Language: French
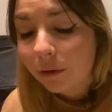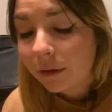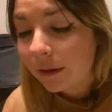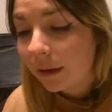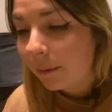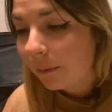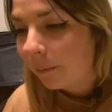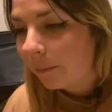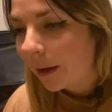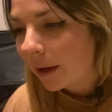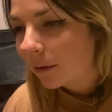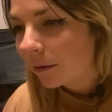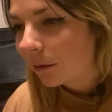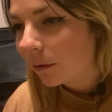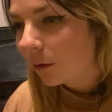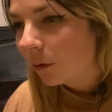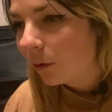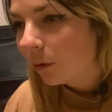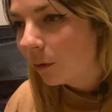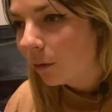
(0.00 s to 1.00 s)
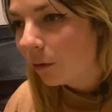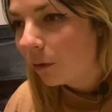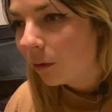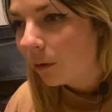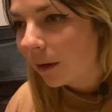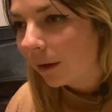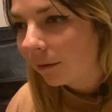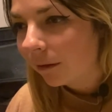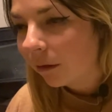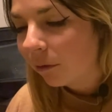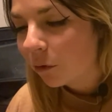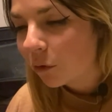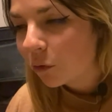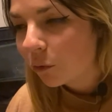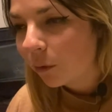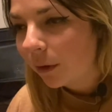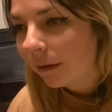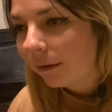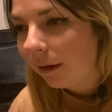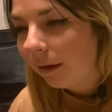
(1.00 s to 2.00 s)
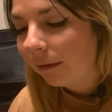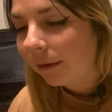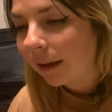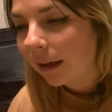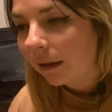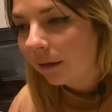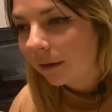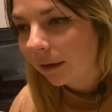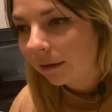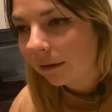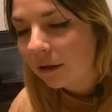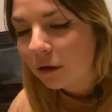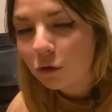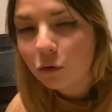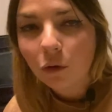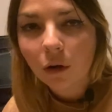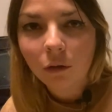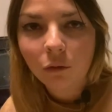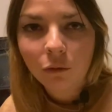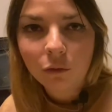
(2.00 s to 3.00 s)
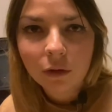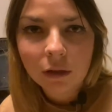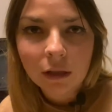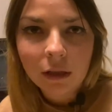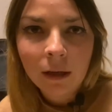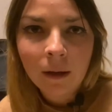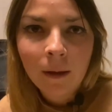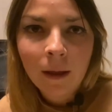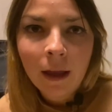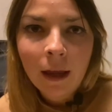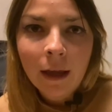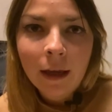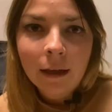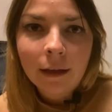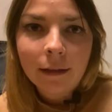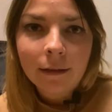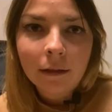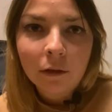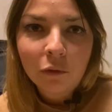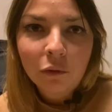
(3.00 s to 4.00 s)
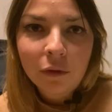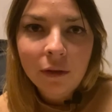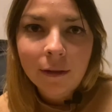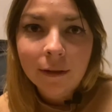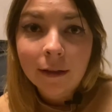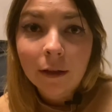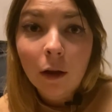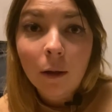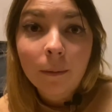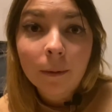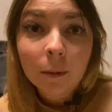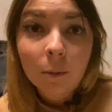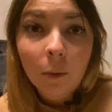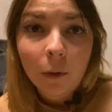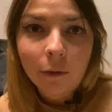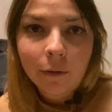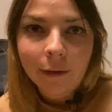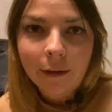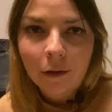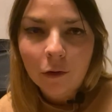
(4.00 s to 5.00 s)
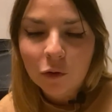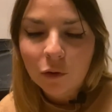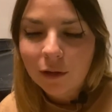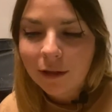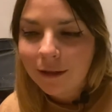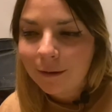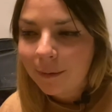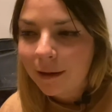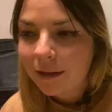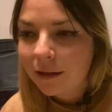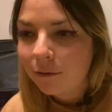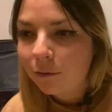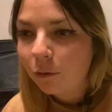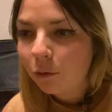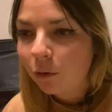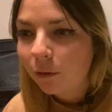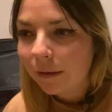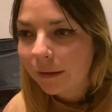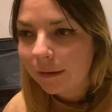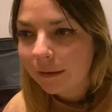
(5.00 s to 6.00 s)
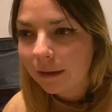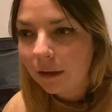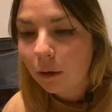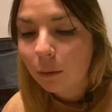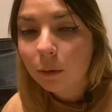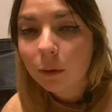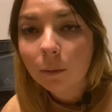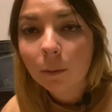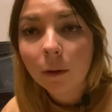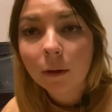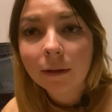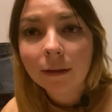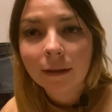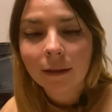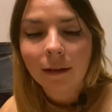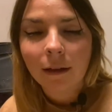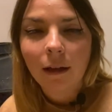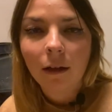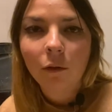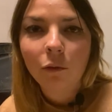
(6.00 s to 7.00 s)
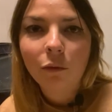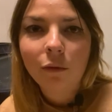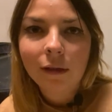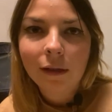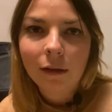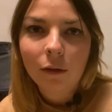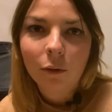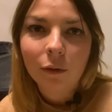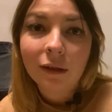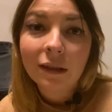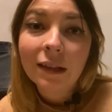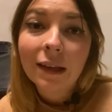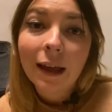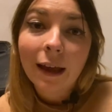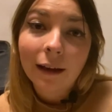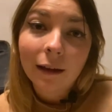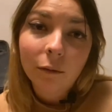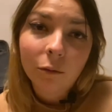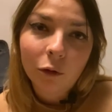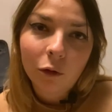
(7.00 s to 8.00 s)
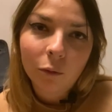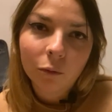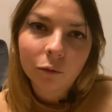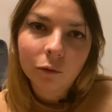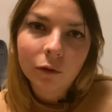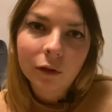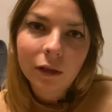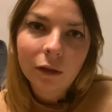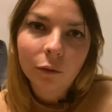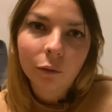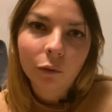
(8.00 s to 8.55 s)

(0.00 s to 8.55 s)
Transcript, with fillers: C'est parce que l'intervention était très axée sur un outil. Et cet outil, c'est HubSpot. Alors, je ne sais pas si vous le connaissez. HubSpot, c'est un outil de CRM, comme on dit.